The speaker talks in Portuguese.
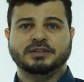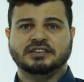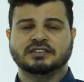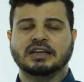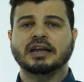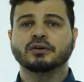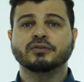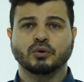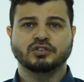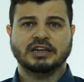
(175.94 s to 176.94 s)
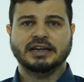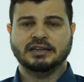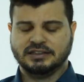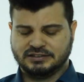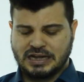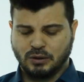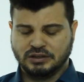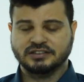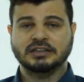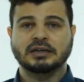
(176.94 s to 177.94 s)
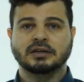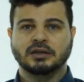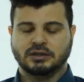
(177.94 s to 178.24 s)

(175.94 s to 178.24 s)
precisar, eu vou usar aí nas aulas, né?